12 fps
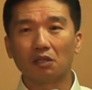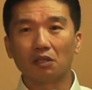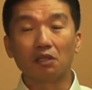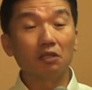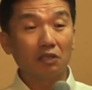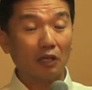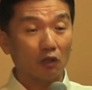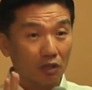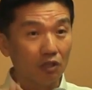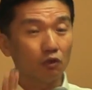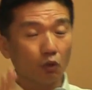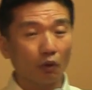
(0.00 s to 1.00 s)
그, 사,
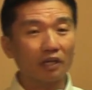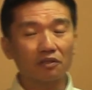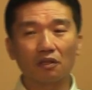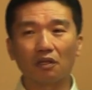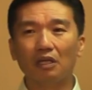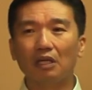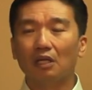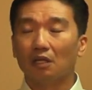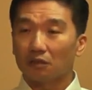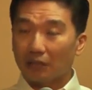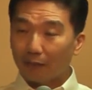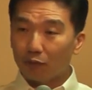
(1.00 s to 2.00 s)
그 속에서
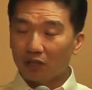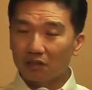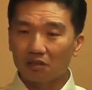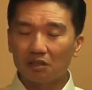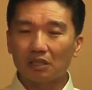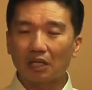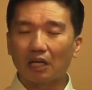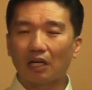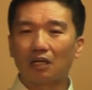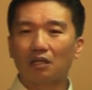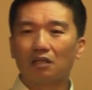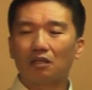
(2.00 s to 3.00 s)
사무엘
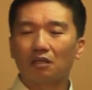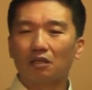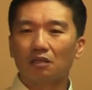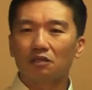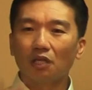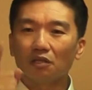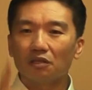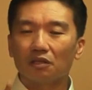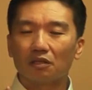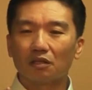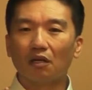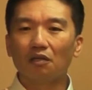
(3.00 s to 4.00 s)
선지자가 첫,
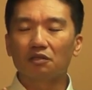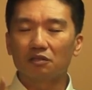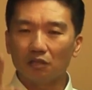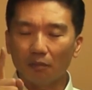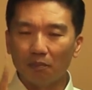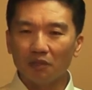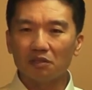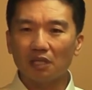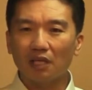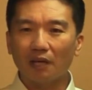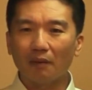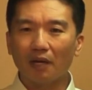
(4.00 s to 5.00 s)
거, 첫
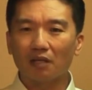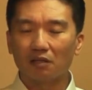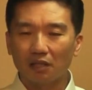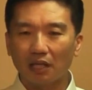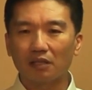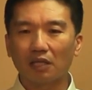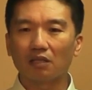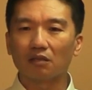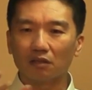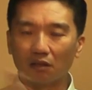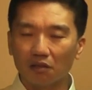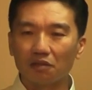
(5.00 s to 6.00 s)
번째 예배 드리겠다는
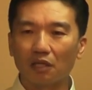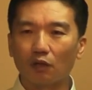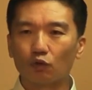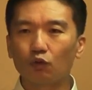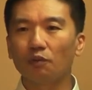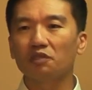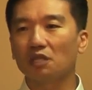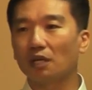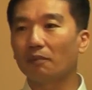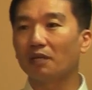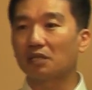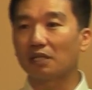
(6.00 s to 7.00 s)
걸 거절하고 두 번째
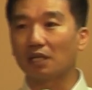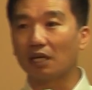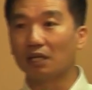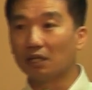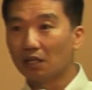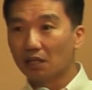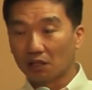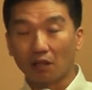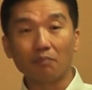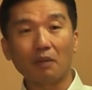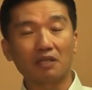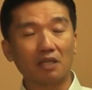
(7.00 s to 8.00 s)
예배 자리에,
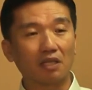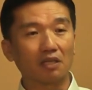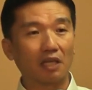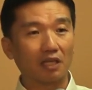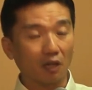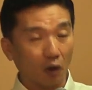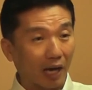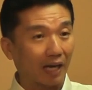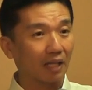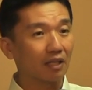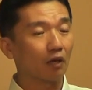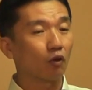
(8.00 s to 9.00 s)
경배 자리에 데리고
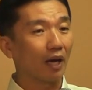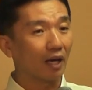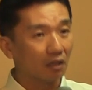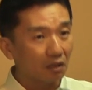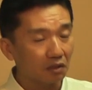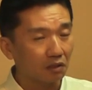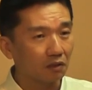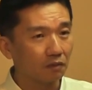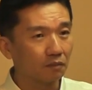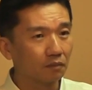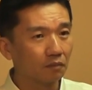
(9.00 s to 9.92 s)
가겠다고 한 것은